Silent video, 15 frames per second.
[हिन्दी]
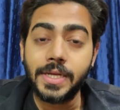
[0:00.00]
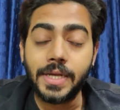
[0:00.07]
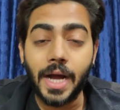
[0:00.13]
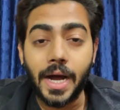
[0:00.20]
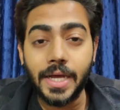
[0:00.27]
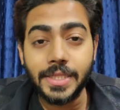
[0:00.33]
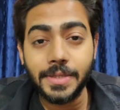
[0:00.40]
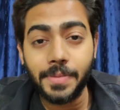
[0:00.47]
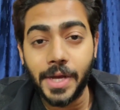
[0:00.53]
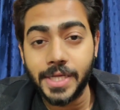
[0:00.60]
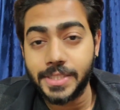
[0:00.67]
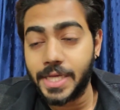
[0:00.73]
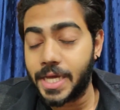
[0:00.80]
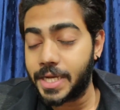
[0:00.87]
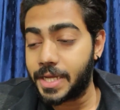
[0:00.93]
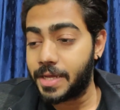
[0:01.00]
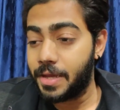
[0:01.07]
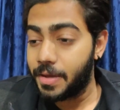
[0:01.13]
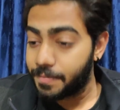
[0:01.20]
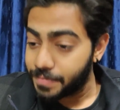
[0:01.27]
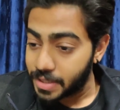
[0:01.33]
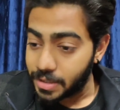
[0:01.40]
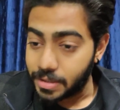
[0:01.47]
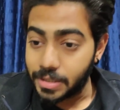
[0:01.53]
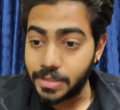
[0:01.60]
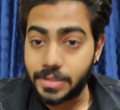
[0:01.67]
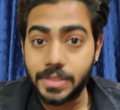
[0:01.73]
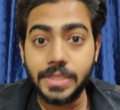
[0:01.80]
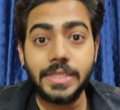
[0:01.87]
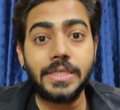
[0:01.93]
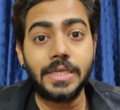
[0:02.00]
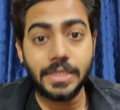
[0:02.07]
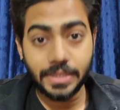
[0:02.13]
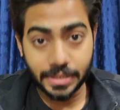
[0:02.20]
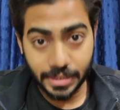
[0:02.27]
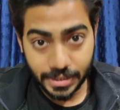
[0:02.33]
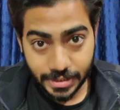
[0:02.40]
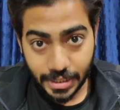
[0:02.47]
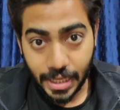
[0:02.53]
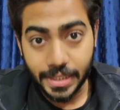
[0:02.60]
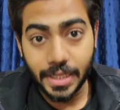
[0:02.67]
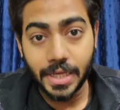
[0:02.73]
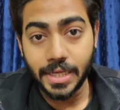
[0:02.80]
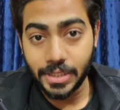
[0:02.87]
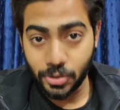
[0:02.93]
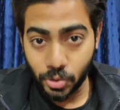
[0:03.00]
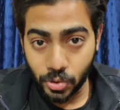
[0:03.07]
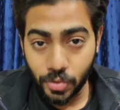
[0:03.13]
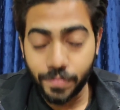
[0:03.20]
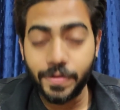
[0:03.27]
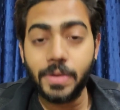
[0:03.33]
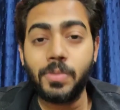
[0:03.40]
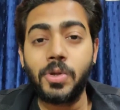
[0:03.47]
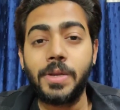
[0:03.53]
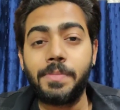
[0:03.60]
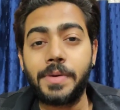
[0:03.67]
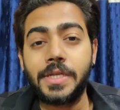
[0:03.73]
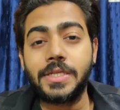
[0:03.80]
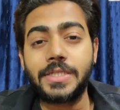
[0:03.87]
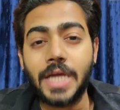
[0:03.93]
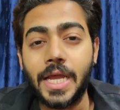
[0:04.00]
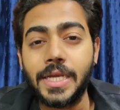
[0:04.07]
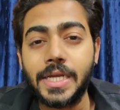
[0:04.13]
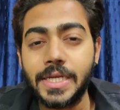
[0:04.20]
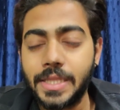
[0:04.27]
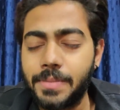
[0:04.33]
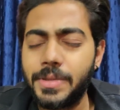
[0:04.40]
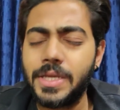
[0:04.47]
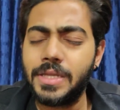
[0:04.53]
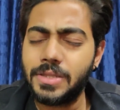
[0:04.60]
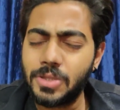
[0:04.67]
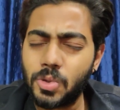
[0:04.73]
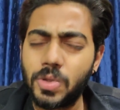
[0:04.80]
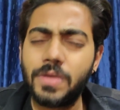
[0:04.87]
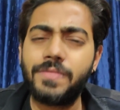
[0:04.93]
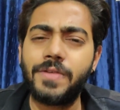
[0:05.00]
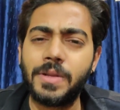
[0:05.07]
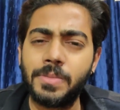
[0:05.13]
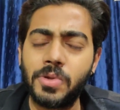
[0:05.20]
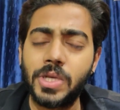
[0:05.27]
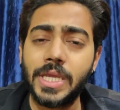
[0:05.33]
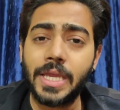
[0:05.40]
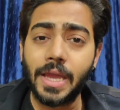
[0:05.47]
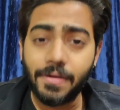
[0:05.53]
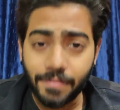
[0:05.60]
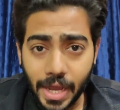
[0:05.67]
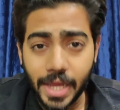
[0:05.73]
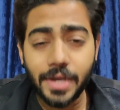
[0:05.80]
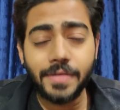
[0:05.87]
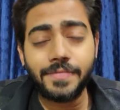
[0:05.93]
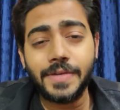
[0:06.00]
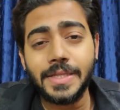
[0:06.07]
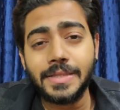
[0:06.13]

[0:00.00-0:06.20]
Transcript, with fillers: कहाँ दिमाग जा रहा है इतनी इतना ज़्यादा इन दोनों फिल्मों ने परेशान कर दिया भाई इन दोनों फिल्मों ने क्या वायर